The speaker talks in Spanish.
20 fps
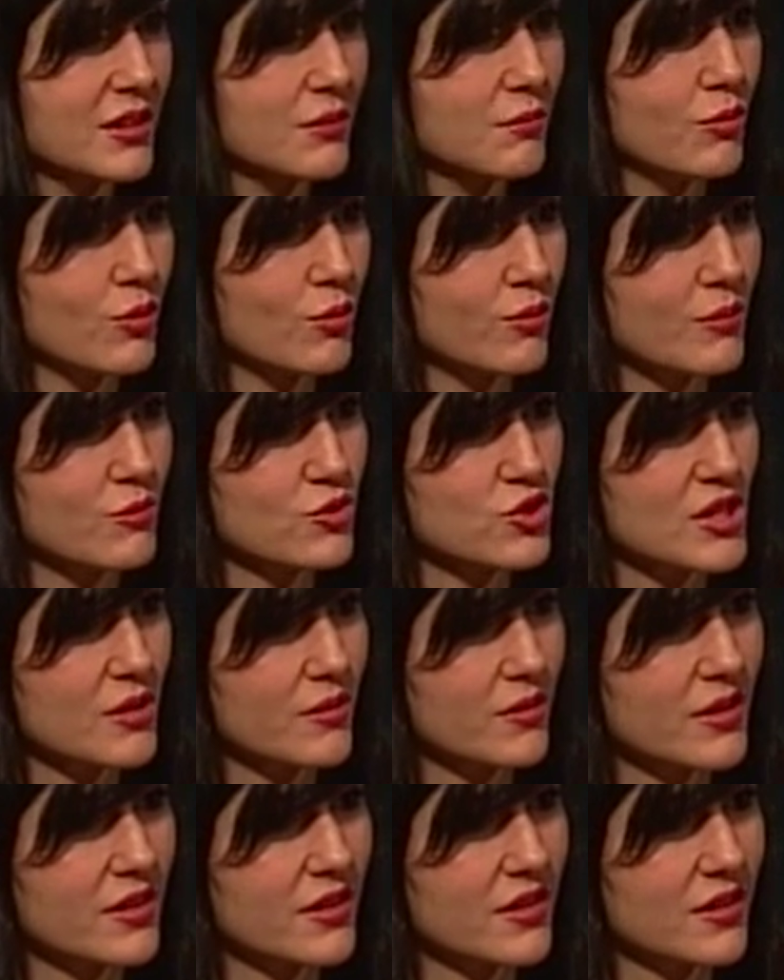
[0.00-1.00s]
volvemos a
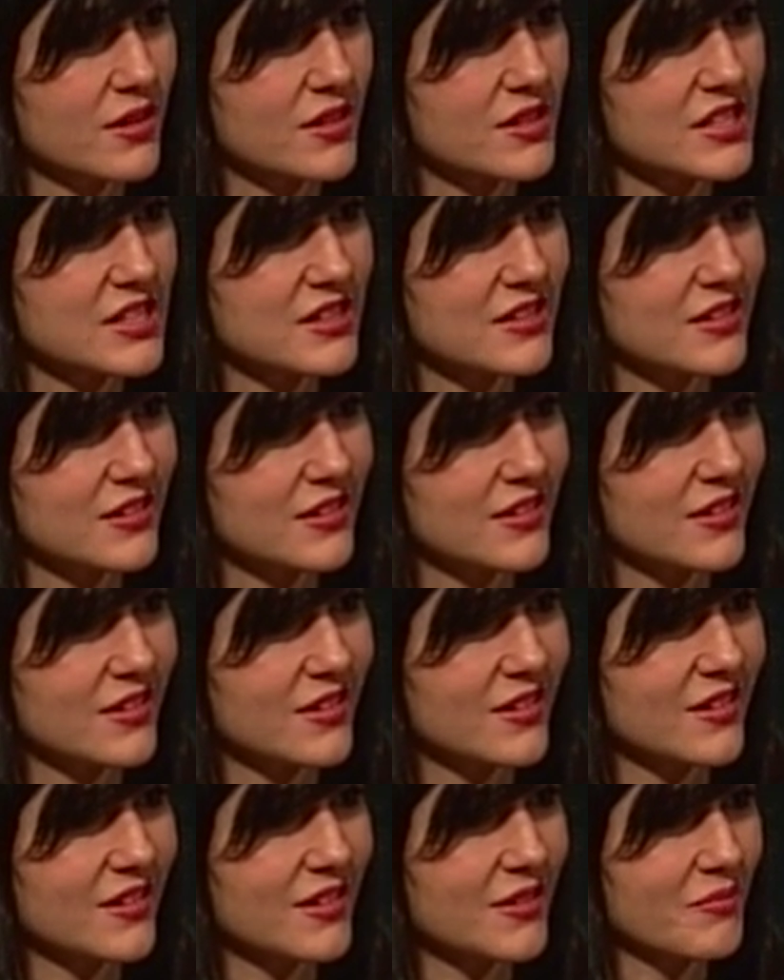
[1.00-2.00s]
ver
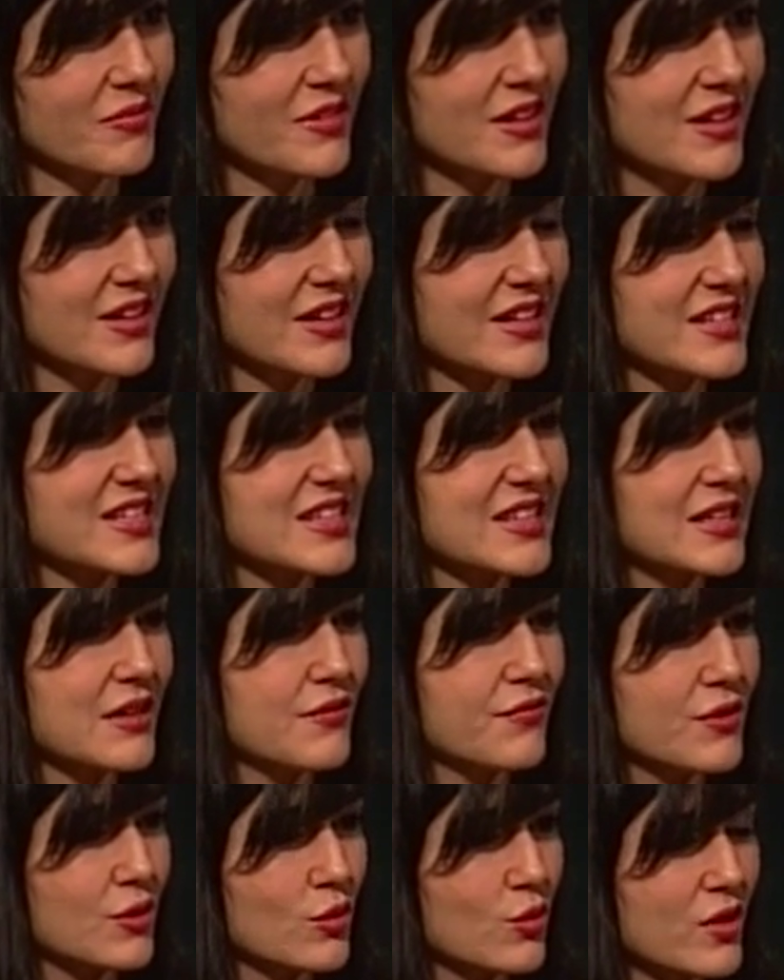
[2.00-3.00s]
este, esta
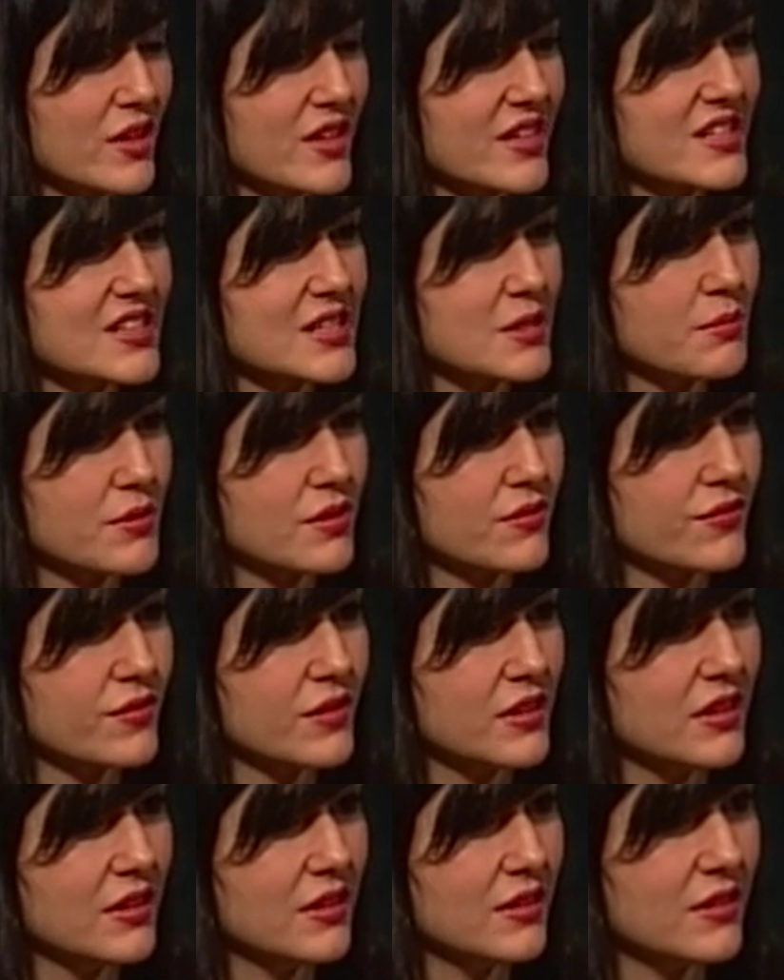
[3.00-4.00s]
figura, este
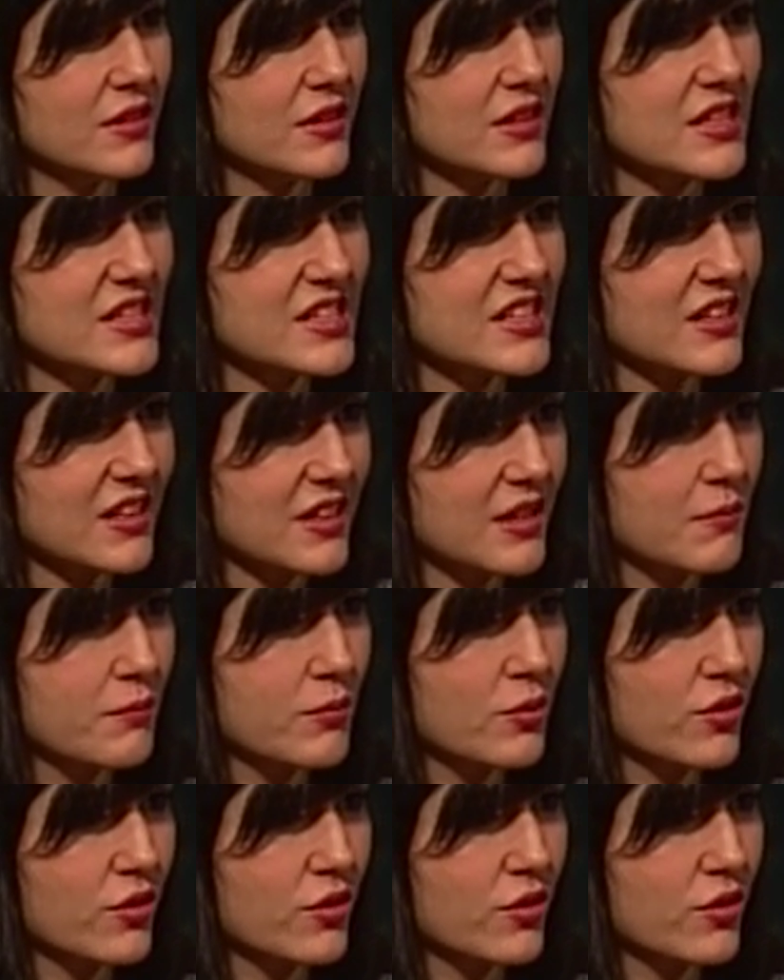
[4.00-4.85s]
perfil que es ejemplo